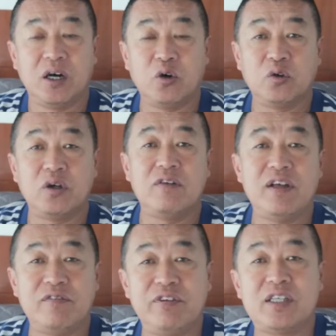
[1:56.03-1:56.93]
好多人
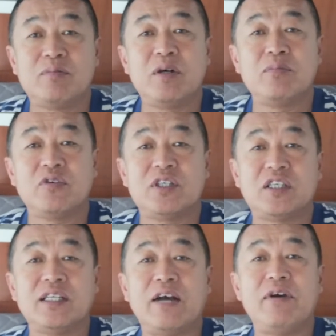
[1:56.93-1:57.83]
问为什么这么多
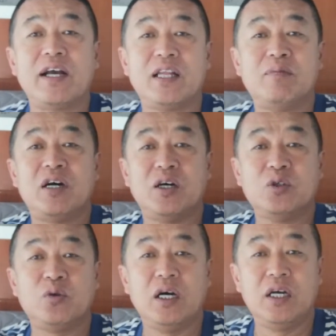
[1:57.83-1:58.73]
商家愿意跟咱们合
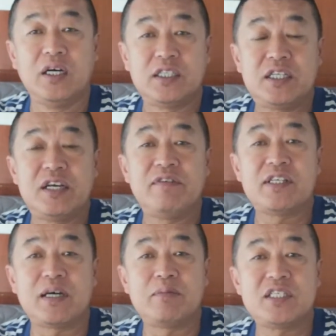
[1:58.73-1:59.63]
作，是因
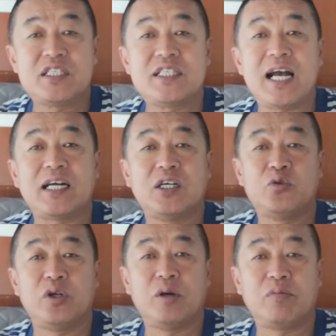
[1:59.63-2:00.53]
为咱们是自驾车
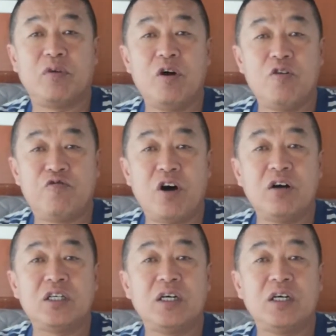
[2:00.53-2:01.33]
俱乐部，房